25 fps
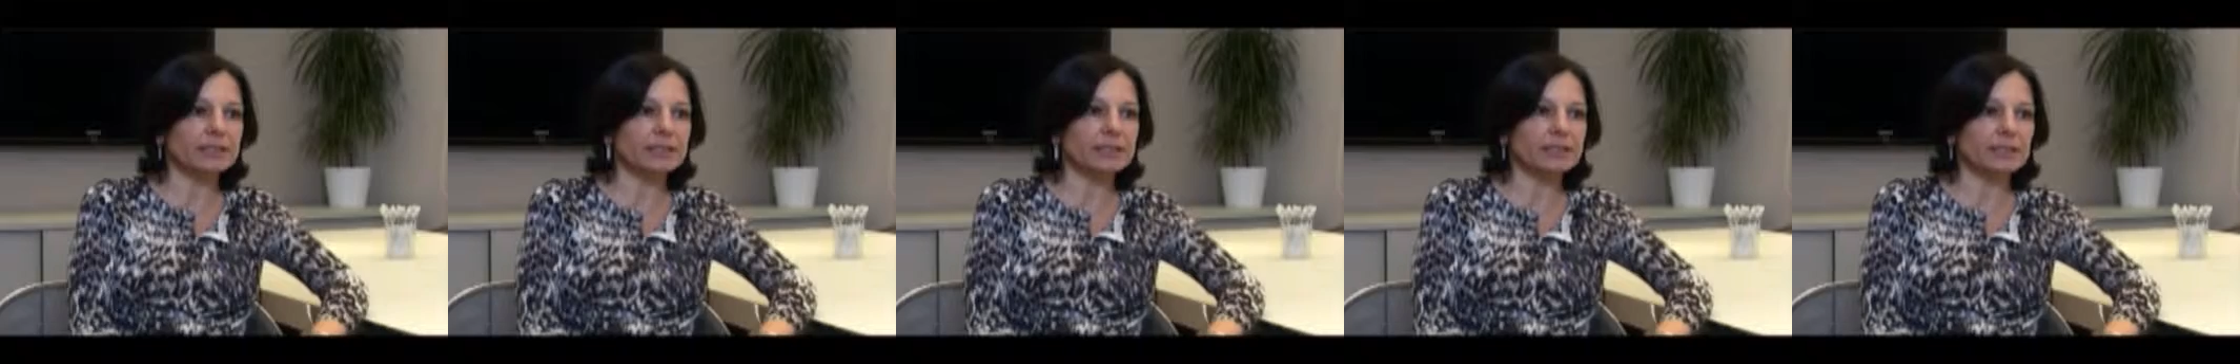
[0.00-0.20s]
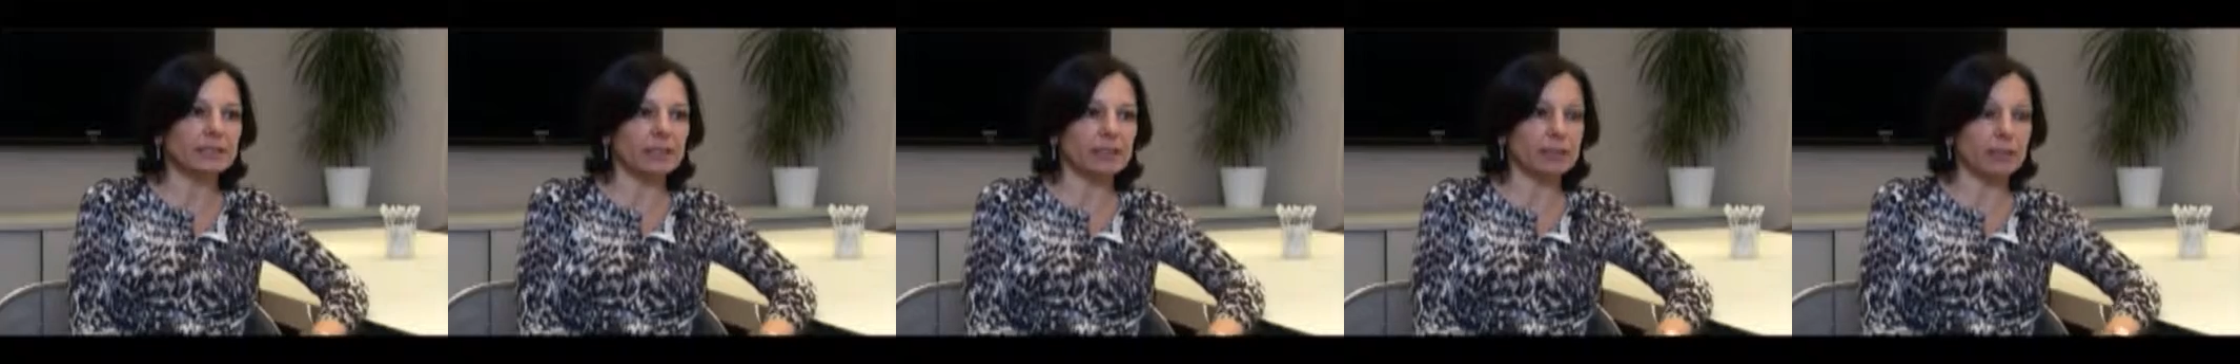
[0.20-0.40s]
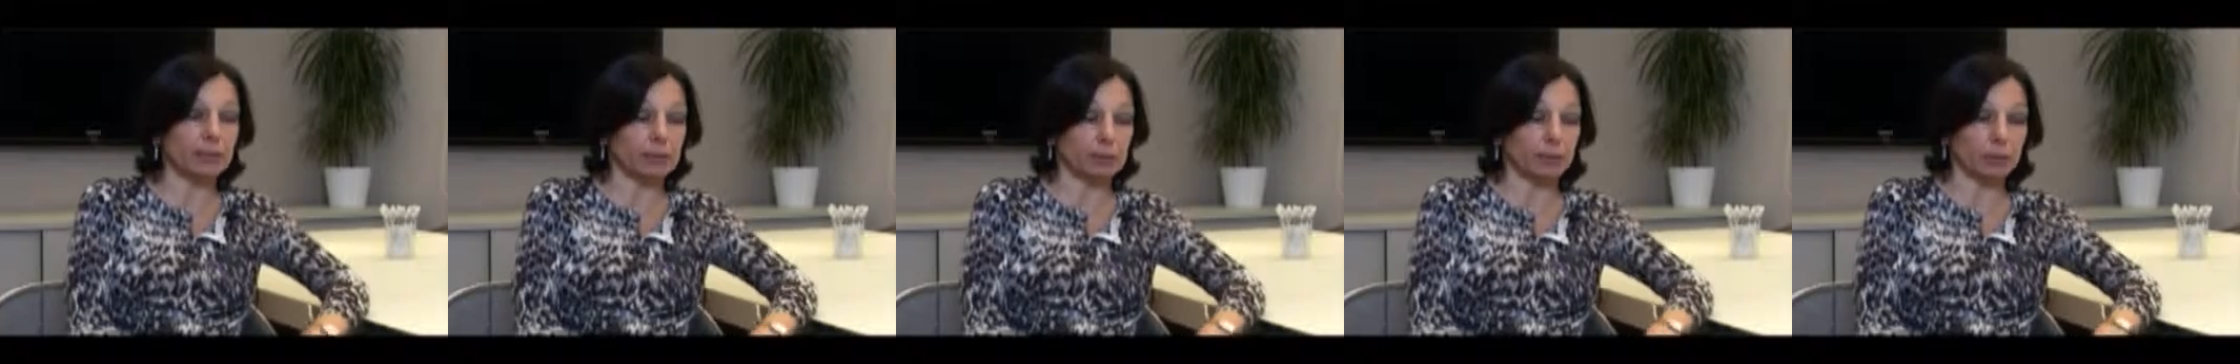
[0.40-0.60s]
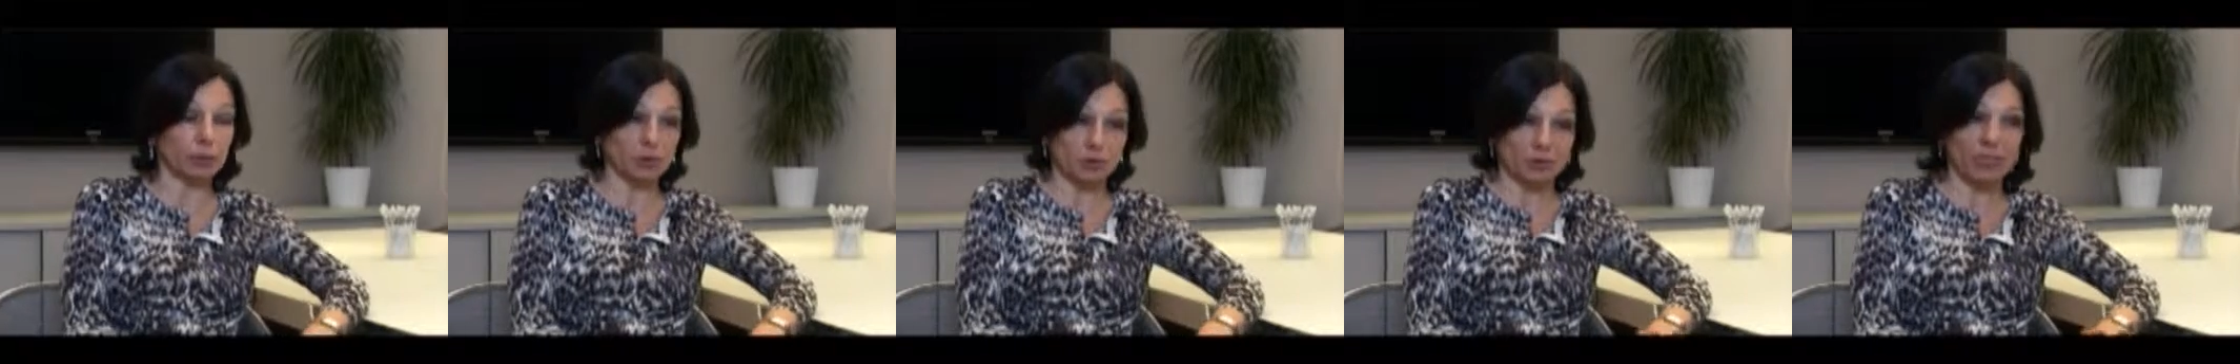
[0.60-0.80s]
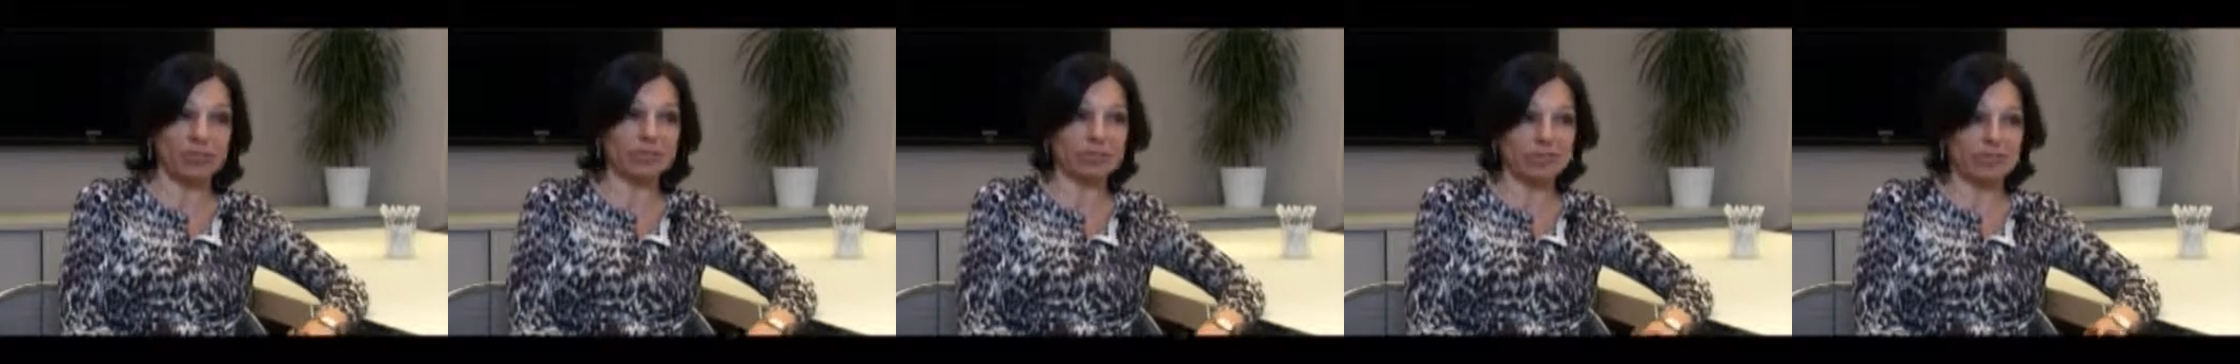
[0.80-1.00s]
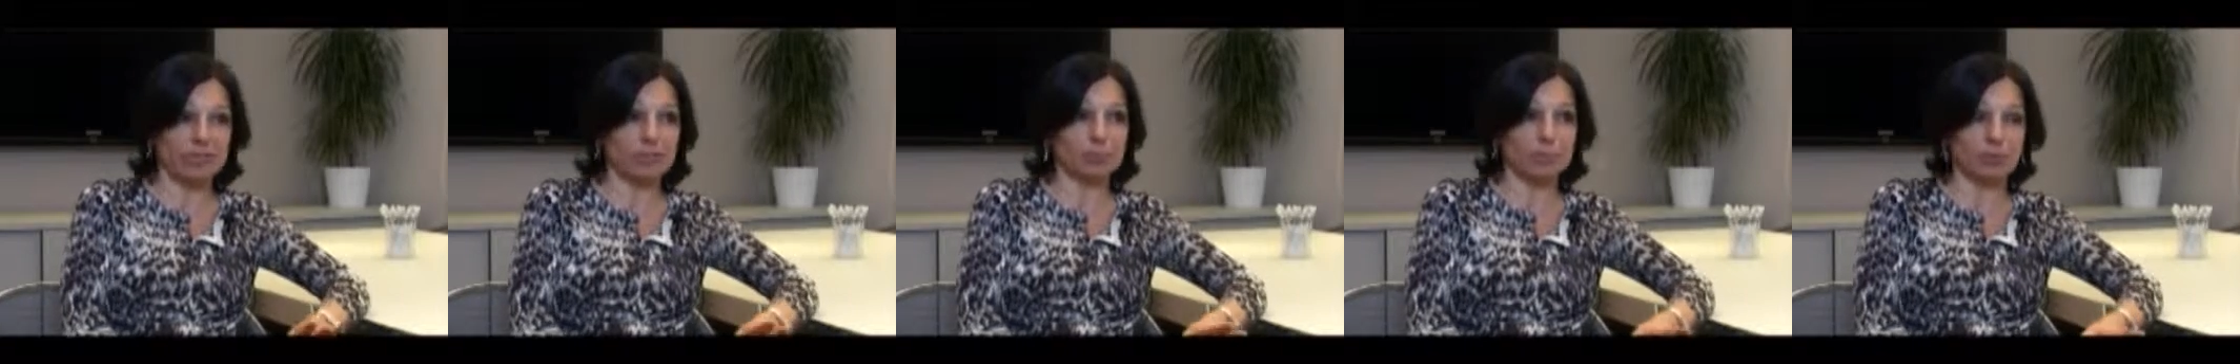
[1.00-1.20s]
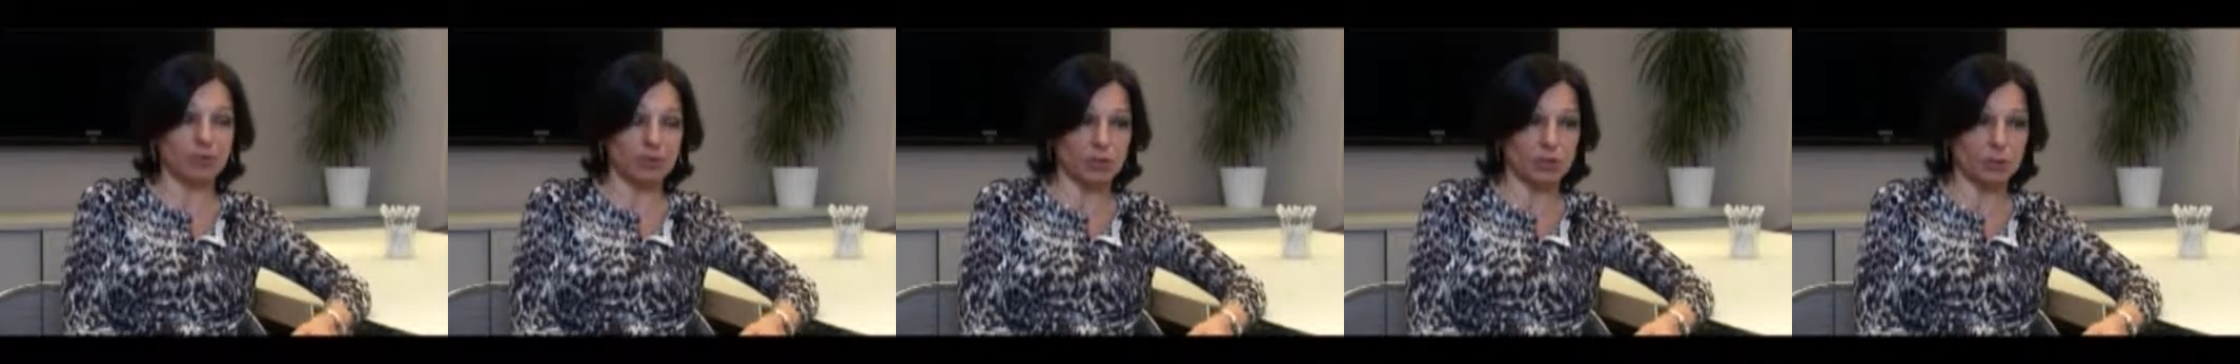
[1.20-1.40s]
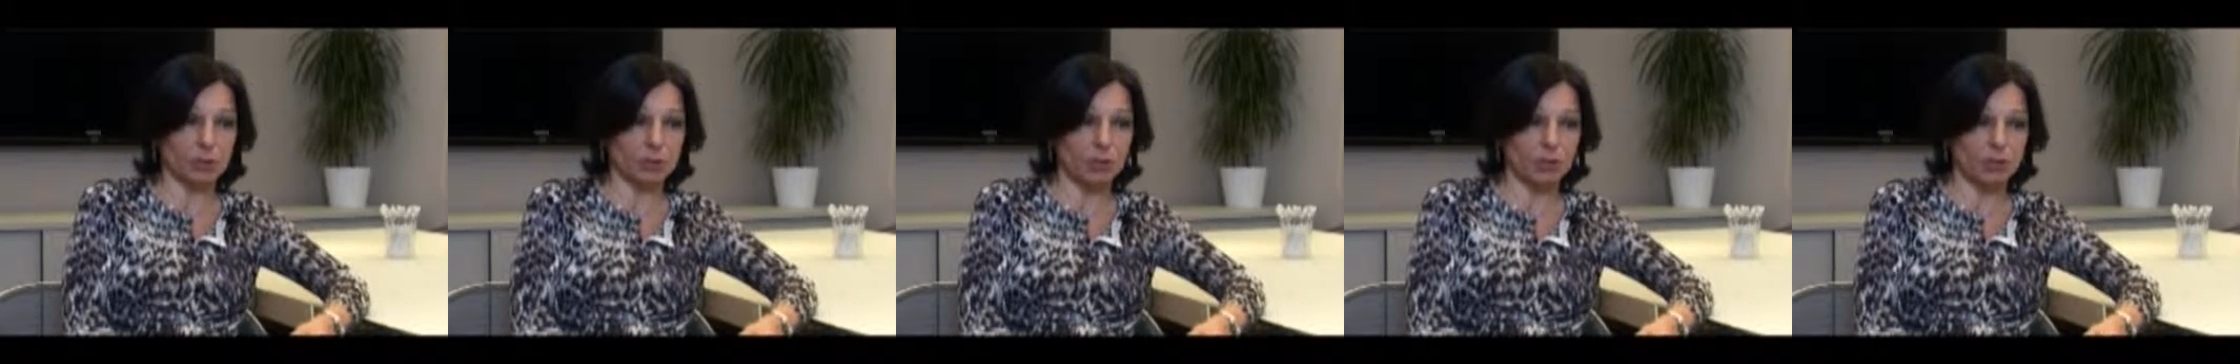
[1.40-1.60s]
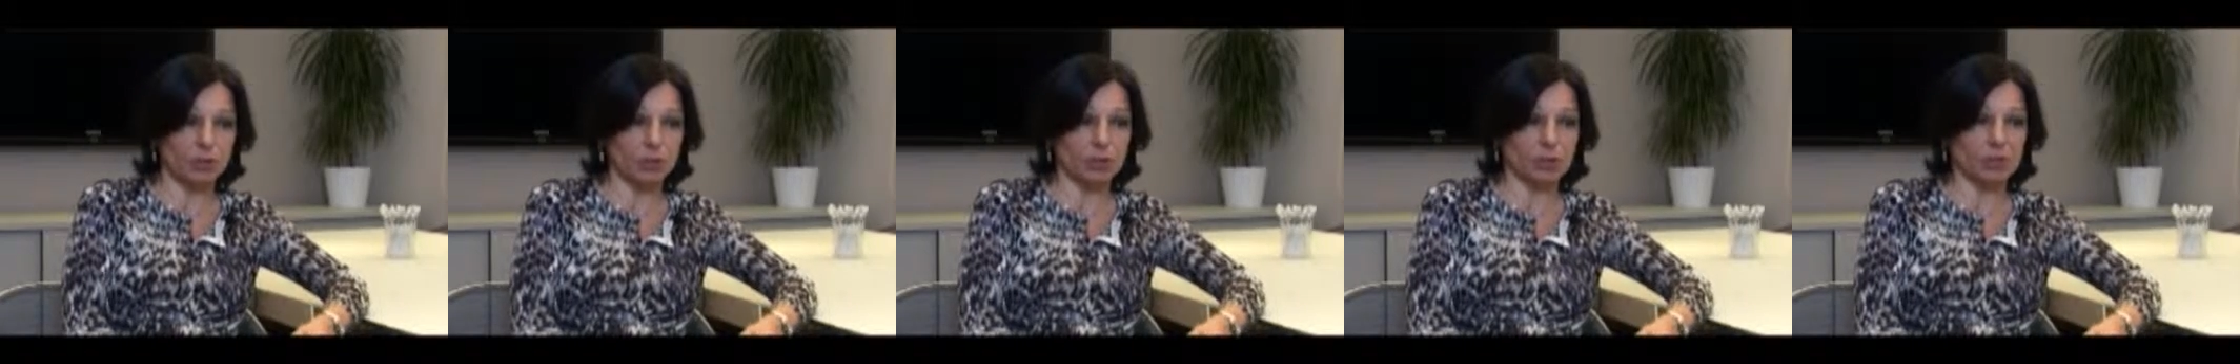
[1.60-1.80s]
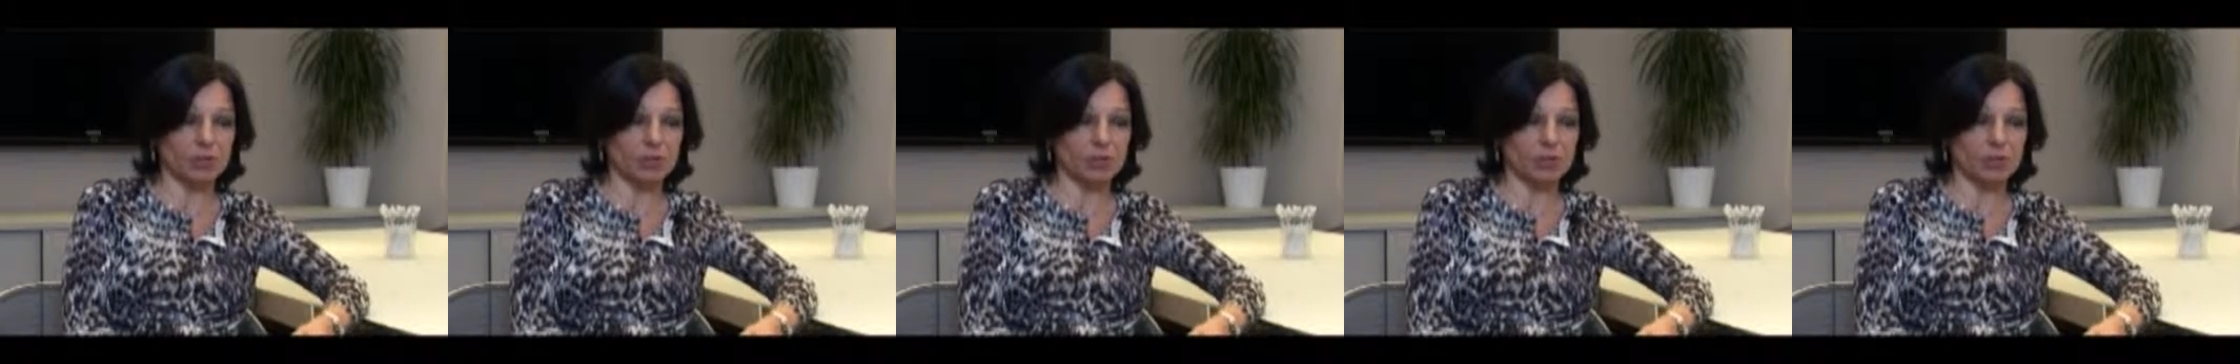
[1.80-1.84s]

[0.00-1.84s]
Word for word: consapevolezza sia dell'importanza del patrimonio